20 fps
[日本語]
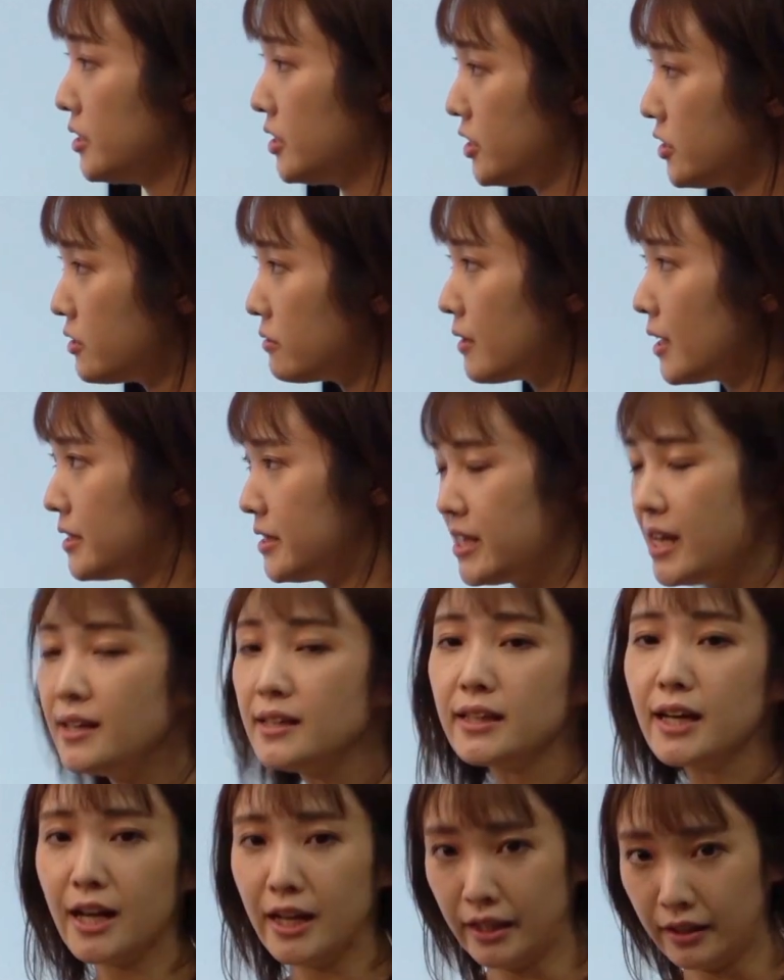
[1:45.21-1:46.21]
実は前
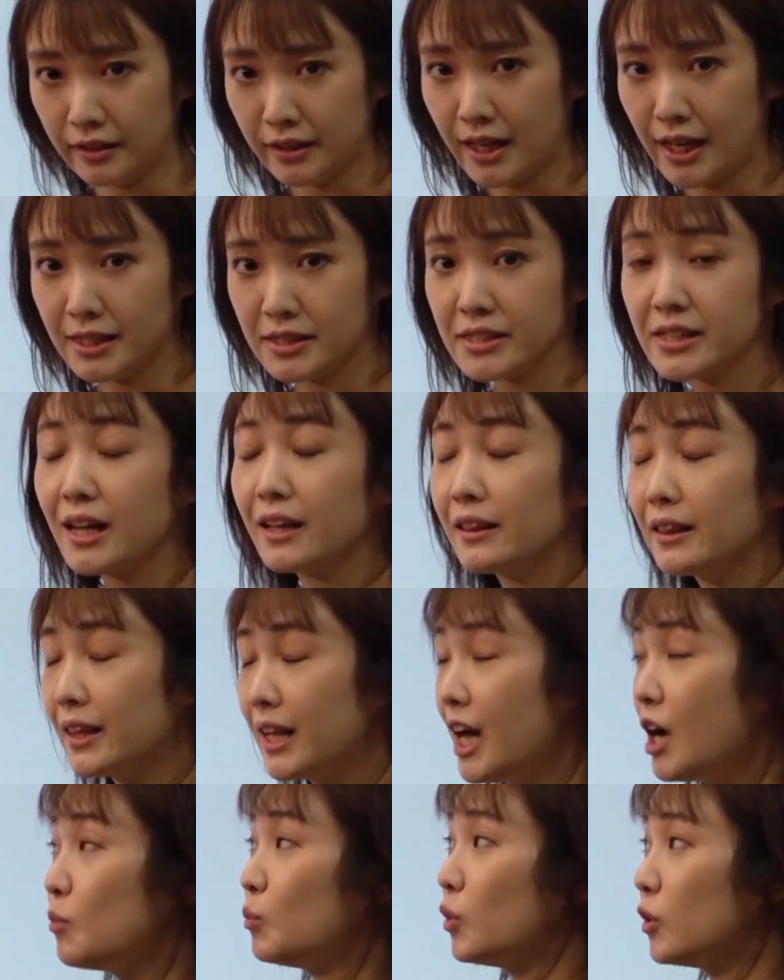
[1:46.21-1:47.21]
回扱っ
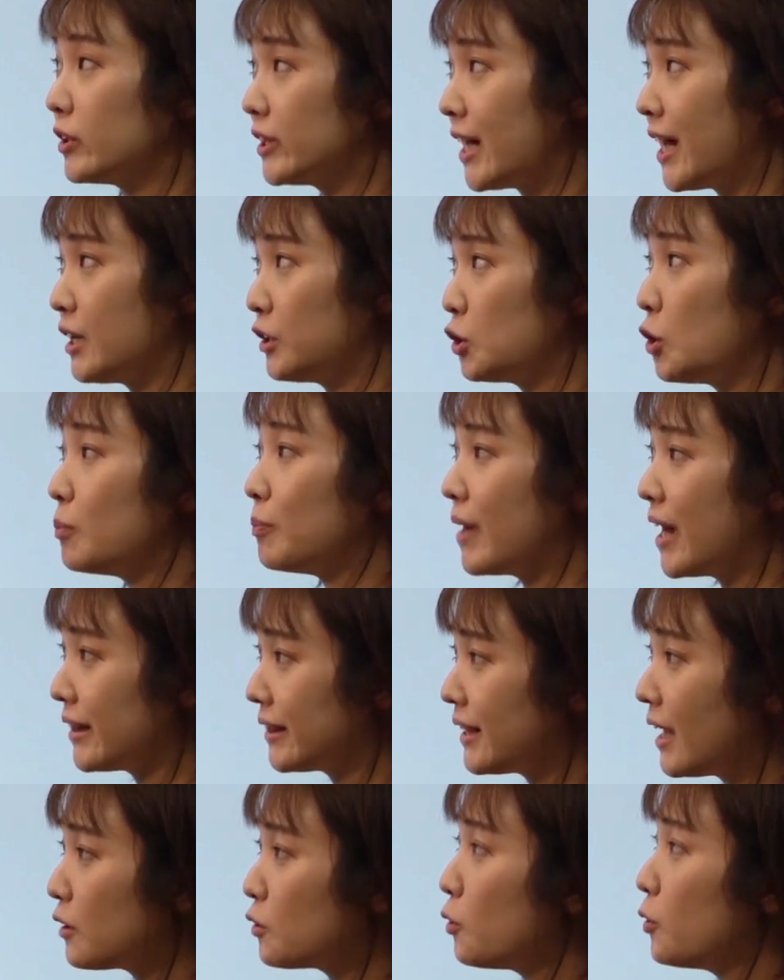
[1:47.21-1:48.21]
た問題と全く
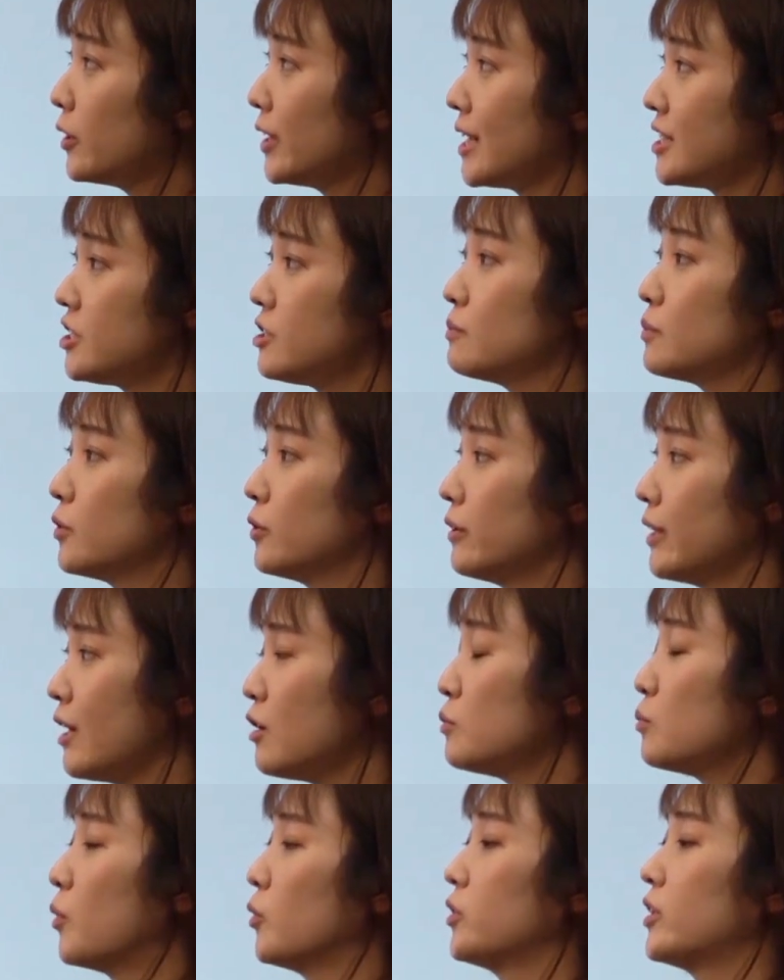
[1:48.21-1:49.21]
同じ問題
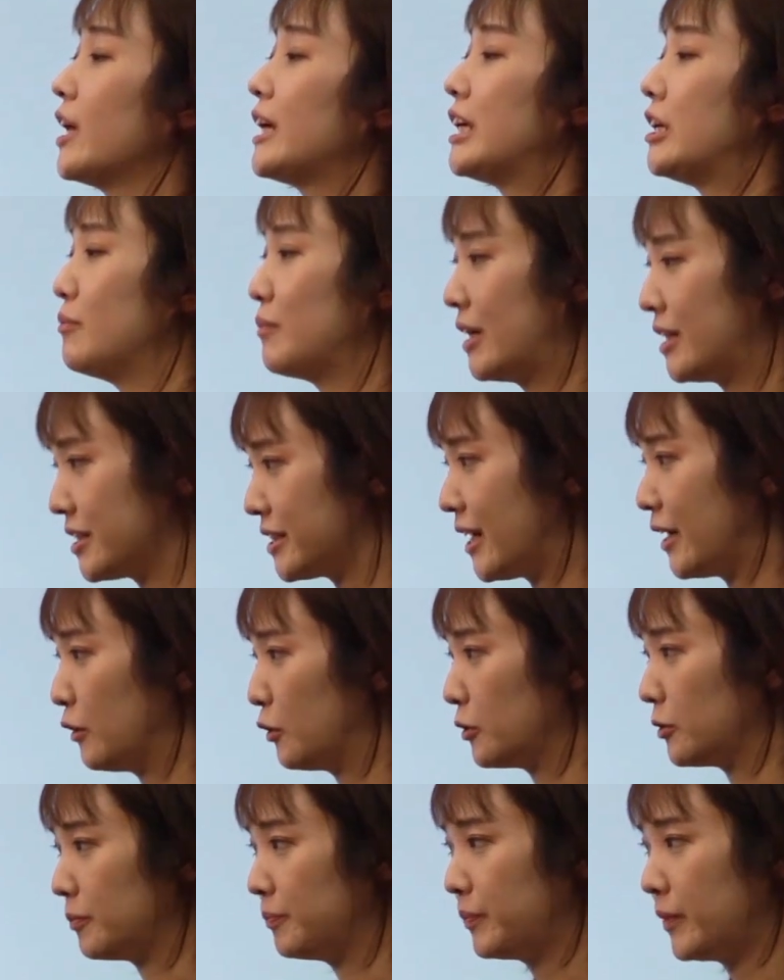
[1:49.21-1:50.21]
を持ってきました
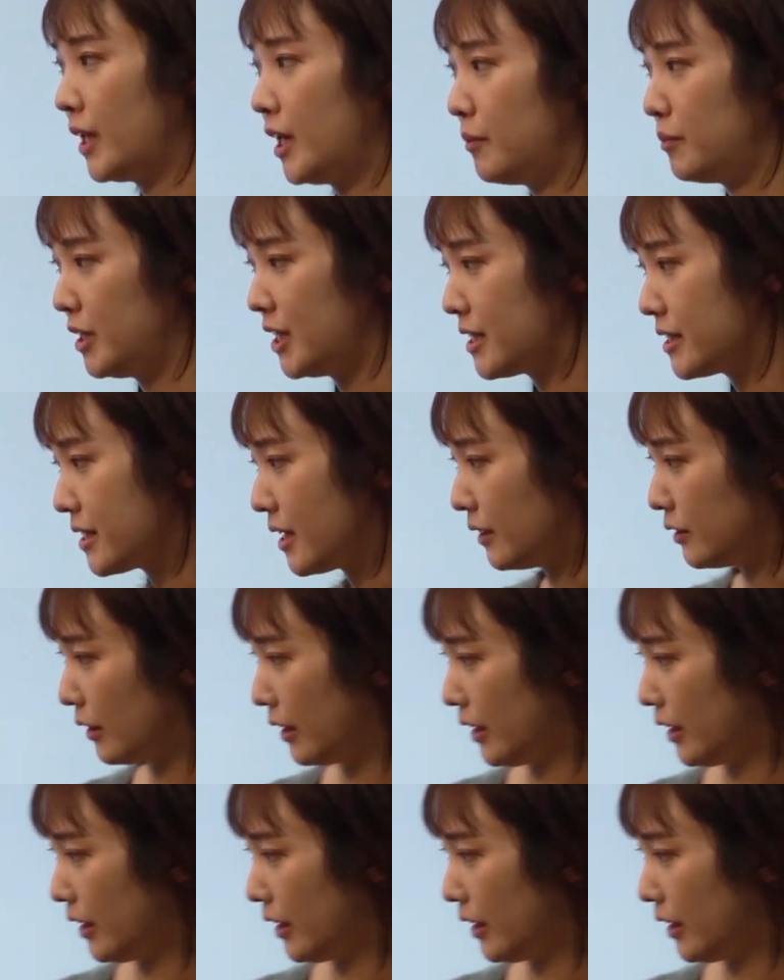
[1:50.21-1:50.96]
よ。え皆さん、